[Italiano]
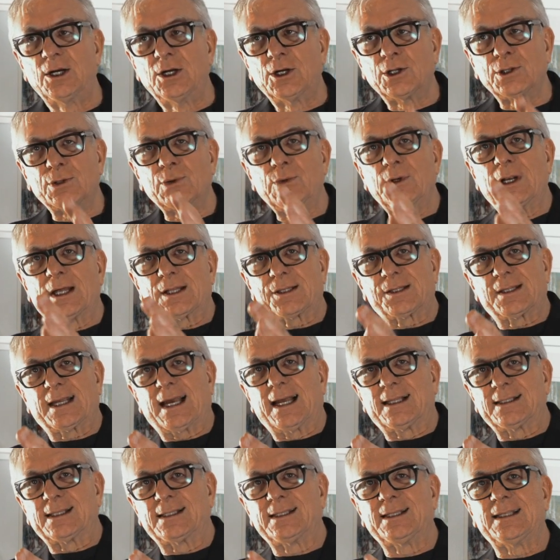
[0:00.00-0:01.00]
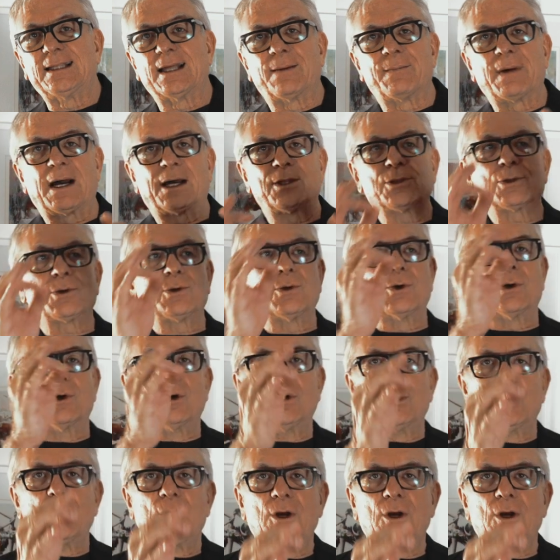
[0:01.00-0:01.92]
sulla strada di Damasco